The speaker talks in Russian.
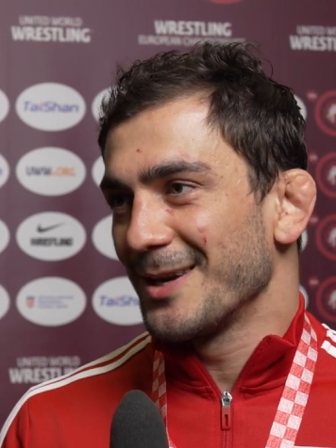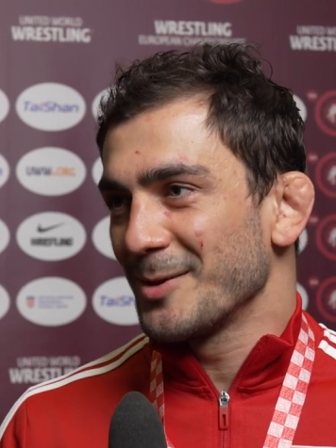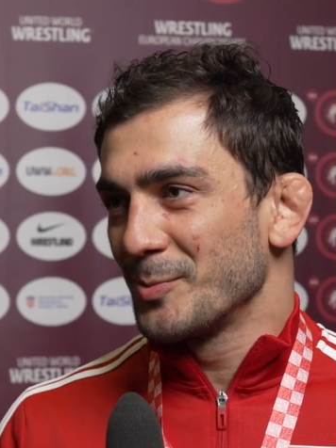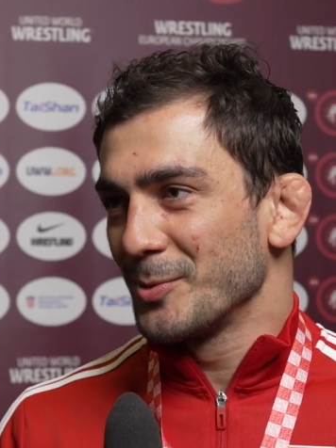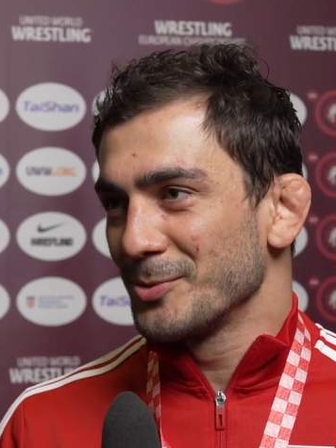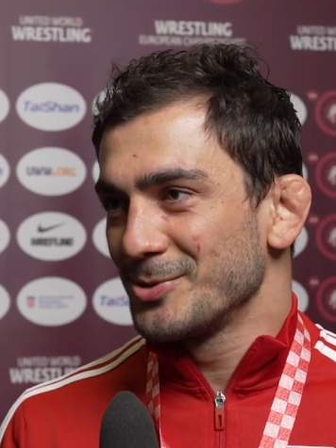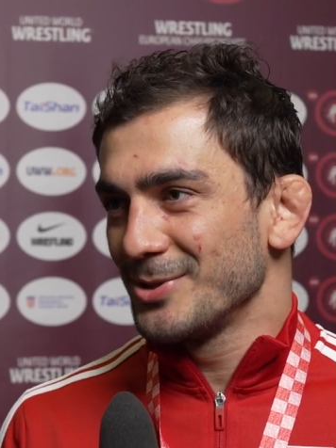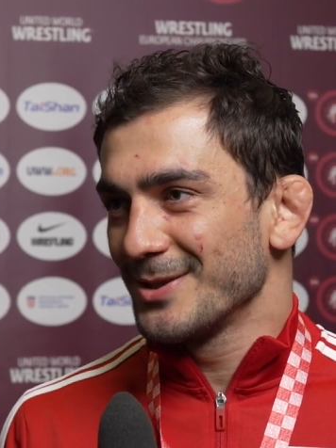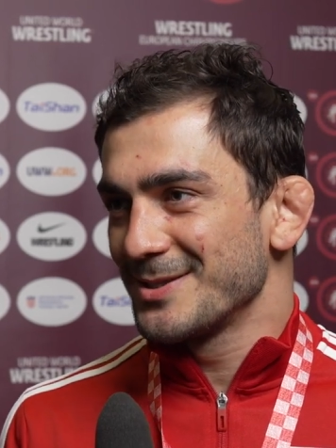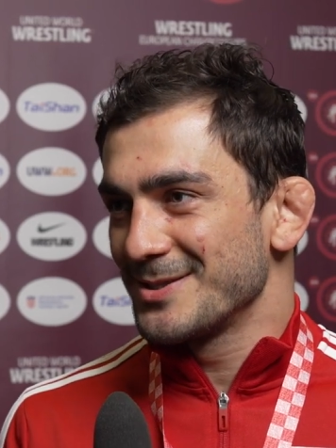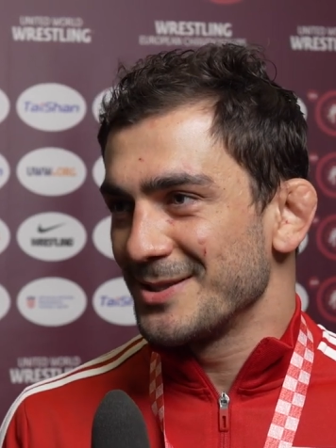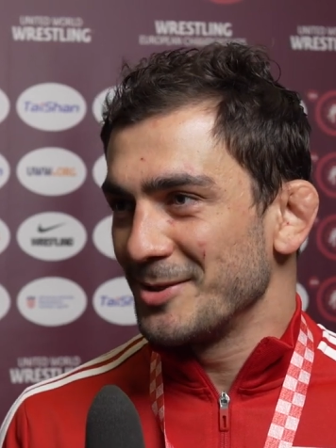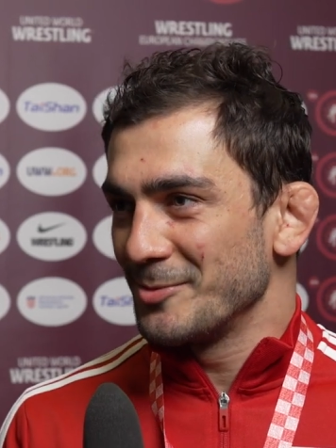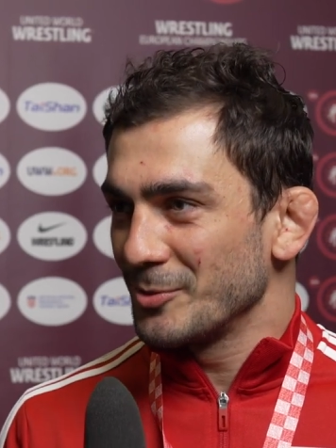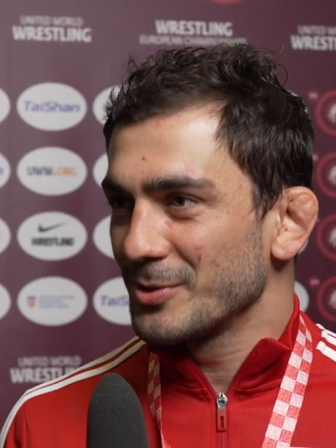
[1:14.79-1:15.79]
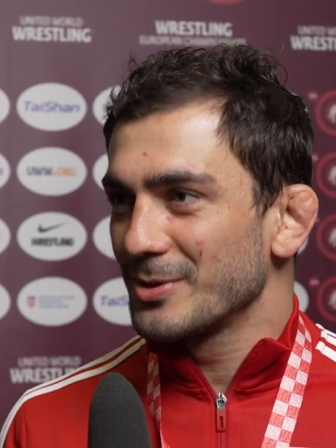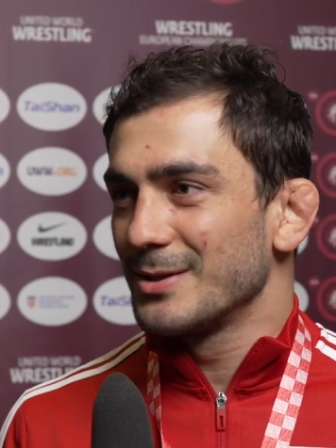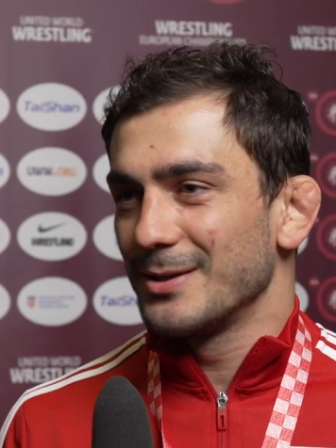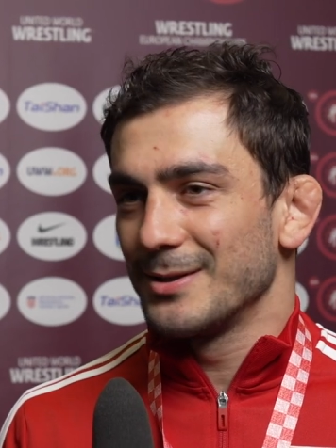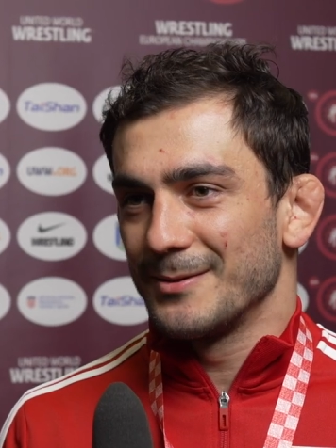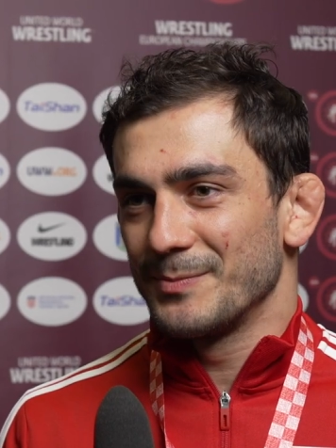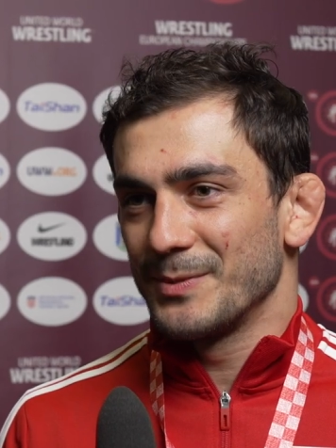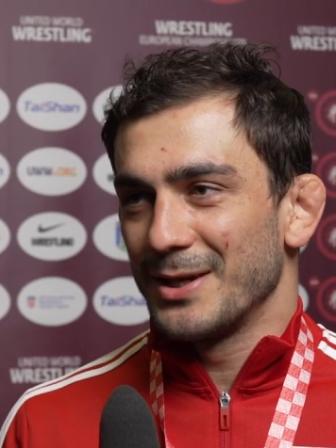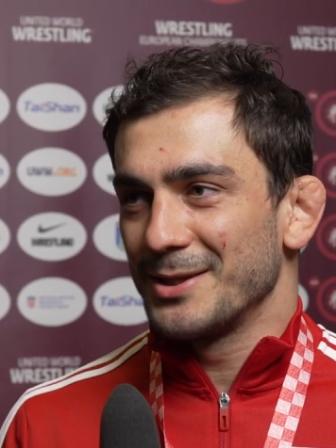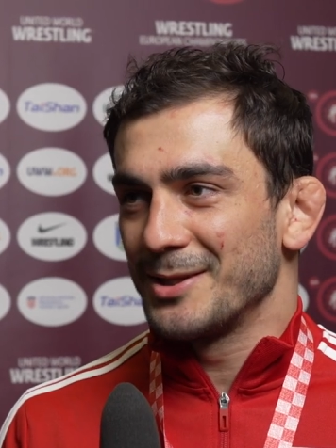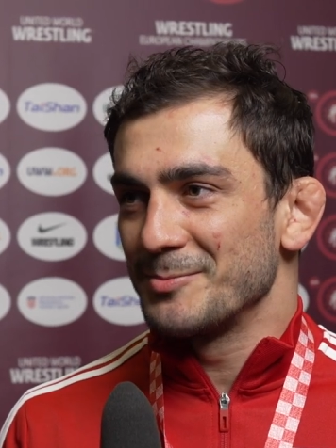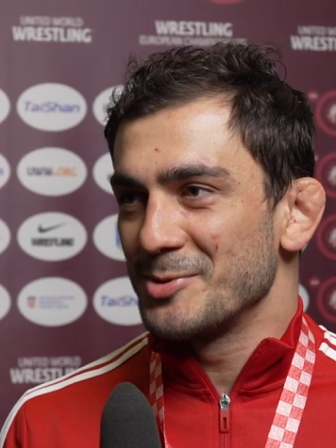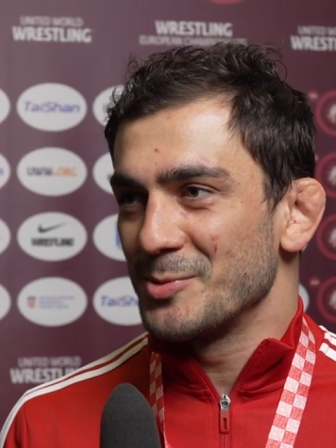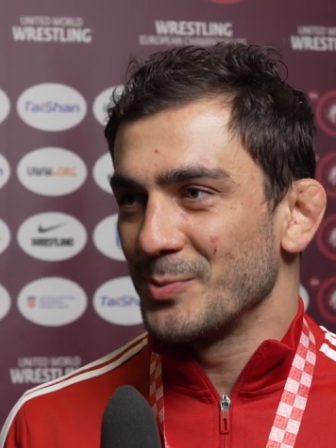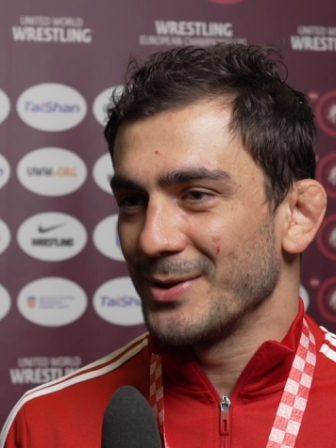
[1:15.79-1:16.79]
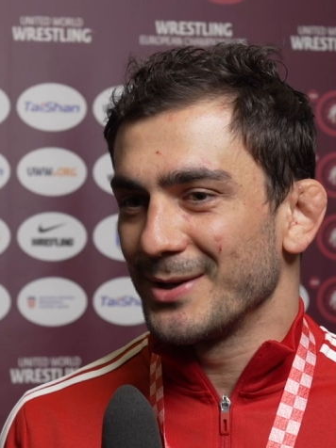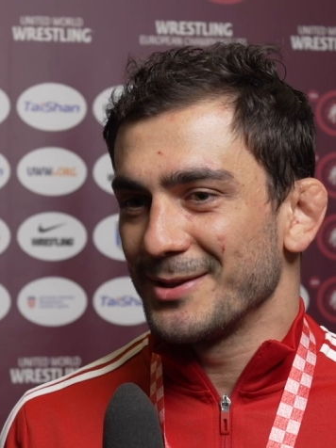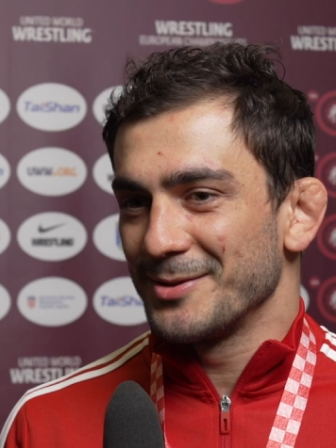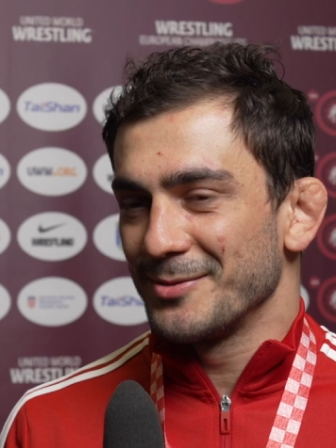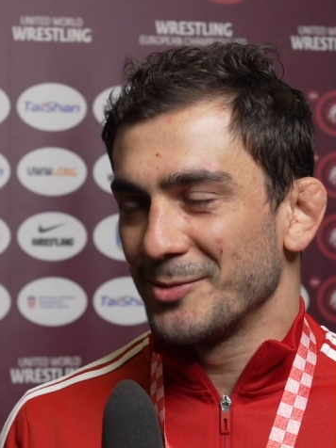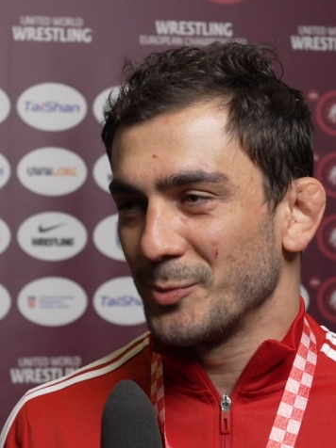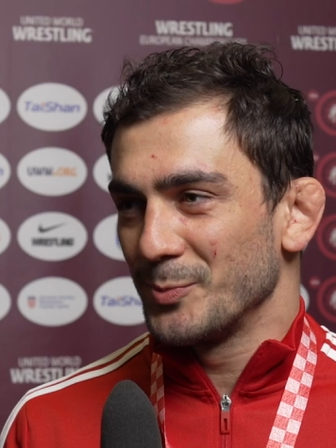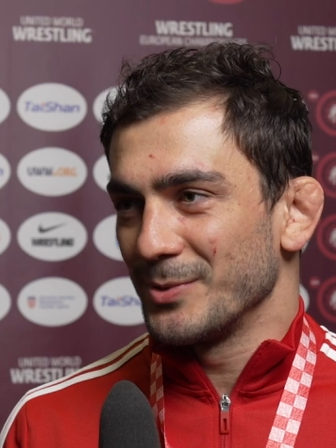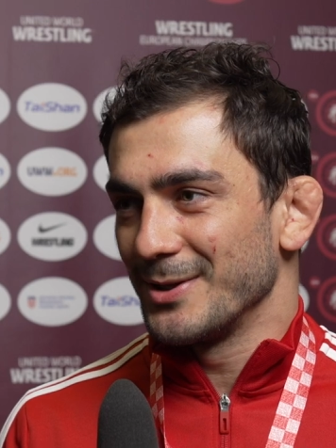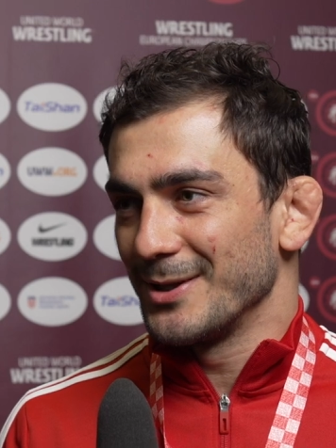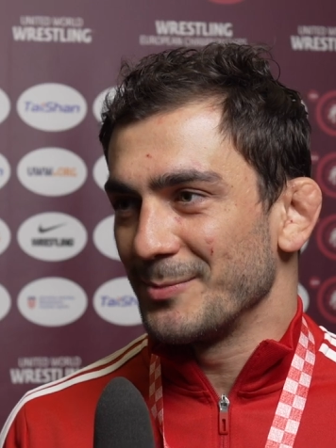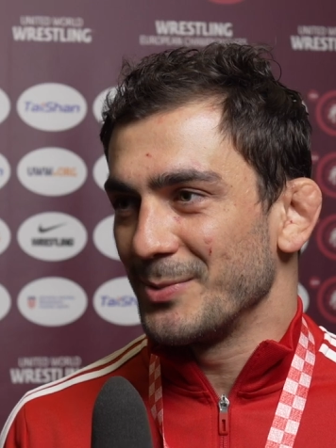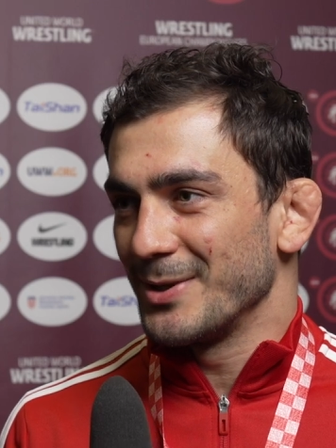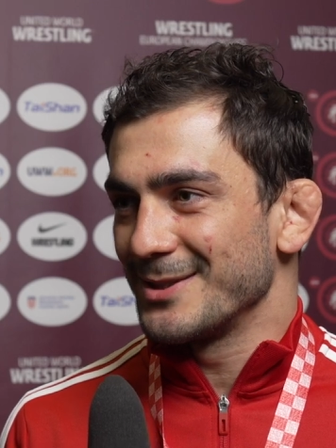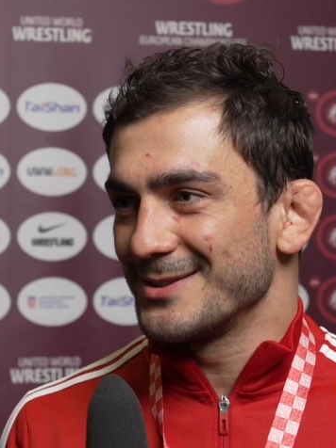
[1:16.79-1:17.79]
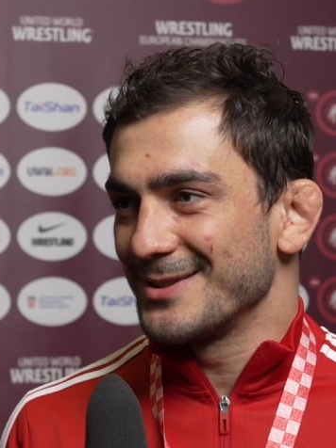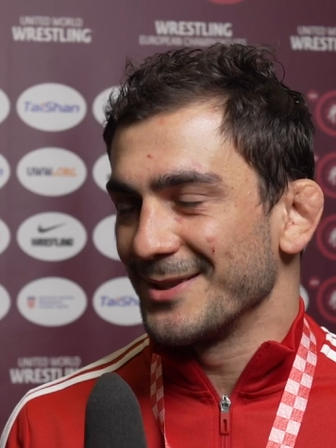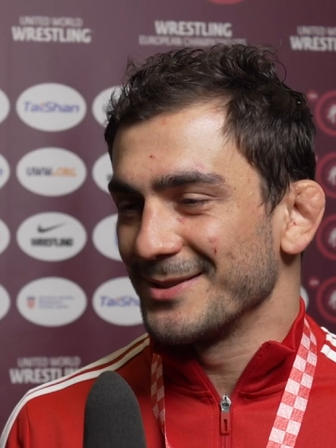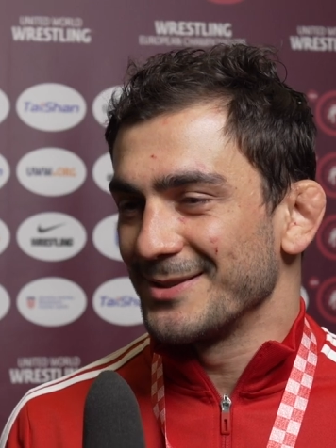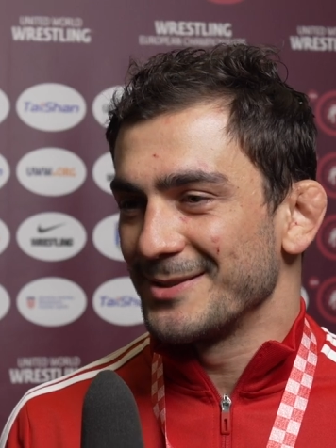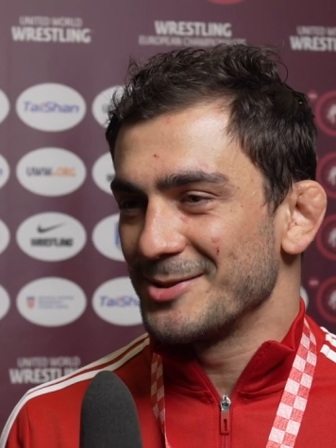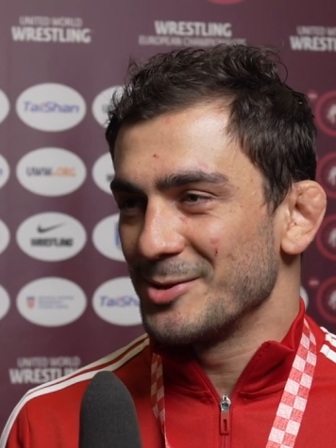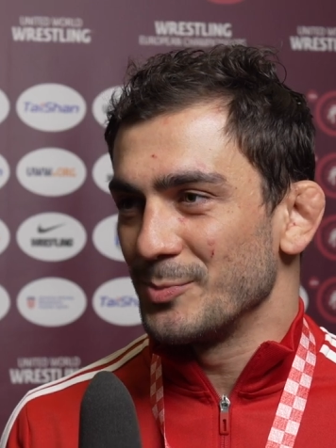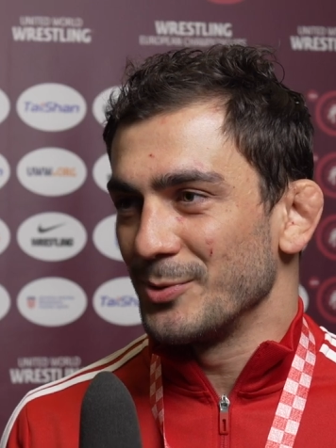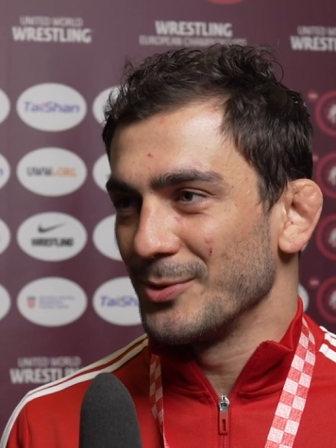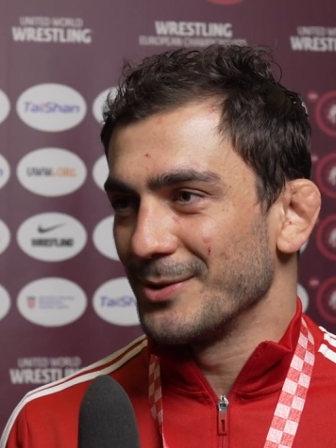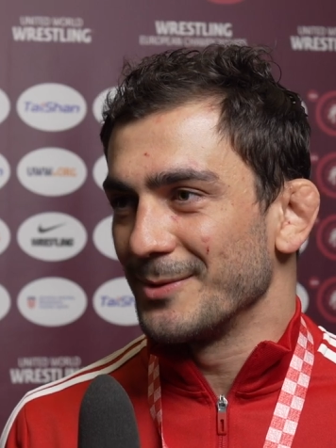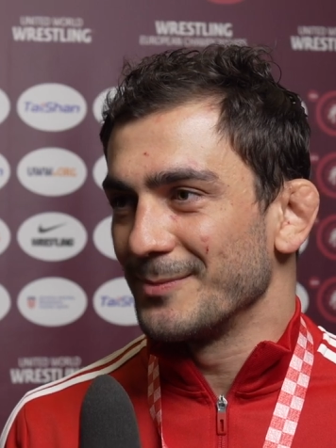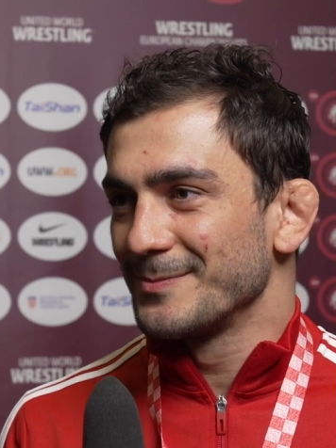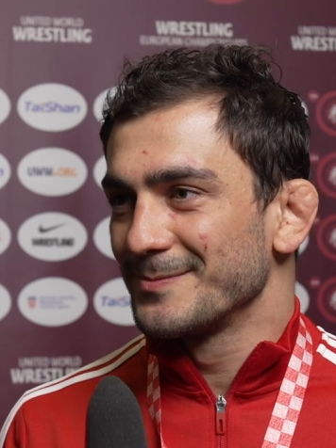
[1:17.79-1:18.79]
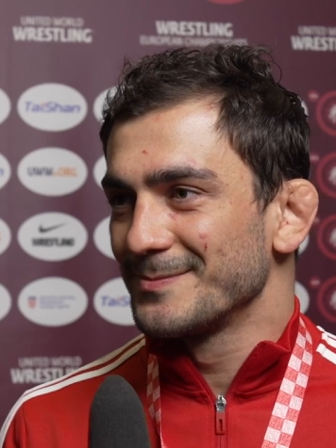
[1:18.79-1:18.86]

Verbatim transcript: Так получилось, и вот э, на этом чемпионате Европы я опять стал чемпионом.